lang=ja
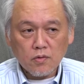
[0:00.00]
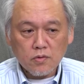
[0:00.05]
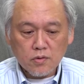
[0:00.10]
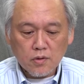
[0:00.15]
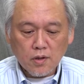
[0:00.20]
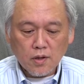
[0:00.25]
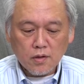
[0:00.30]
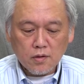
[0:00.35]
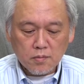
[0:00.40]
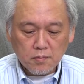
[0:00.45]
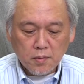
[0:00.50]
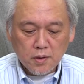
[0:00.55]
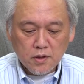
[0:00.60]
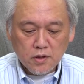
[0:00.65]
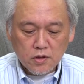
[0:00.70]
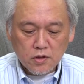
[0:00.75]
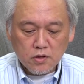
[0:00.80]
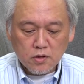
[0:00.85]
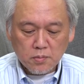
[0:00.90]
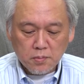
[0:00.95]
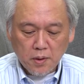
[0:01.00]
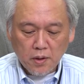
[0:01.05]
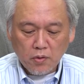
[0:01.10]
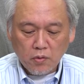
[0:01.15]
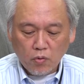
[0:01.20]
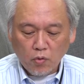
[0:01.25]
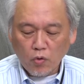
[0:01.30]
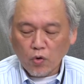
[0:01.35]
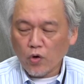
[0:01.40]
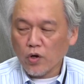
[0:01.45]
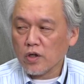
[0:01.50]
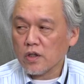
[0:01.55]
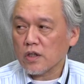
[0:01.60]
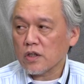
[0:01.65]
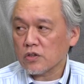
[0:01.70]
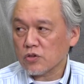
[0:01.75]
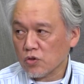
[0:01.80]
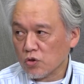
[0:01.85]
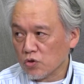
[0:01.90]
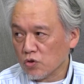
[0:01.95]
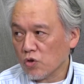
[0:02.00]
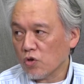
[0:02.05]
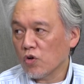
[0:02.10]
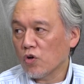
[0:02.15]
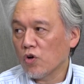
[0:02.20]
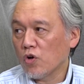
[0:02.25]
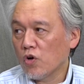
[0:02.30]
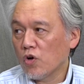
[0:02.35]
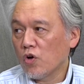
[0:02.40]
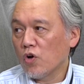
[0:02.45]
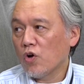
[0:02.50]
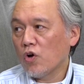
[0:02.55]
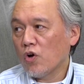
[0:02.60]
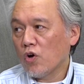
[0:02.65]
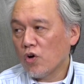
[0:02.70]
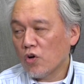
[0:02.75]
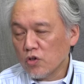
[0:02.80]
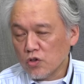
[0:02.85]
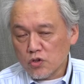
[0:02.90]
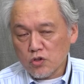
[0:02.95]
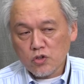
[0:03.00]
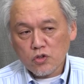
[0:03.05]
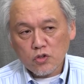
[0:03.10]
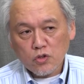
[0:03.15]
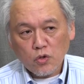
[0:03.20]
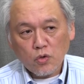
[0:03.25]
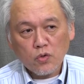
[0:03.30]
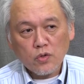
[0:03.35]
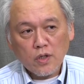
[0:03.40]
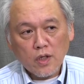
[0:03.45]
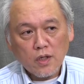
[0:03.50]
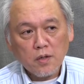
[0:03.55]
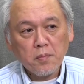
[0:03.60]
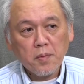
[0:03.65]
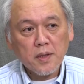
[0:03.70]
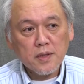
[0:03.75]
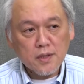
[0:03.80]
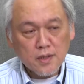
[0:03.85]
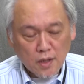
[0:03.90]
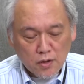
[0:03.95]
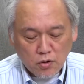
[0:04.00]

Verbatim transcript: おそらくまあ20万円を超えるでしょうというところになりました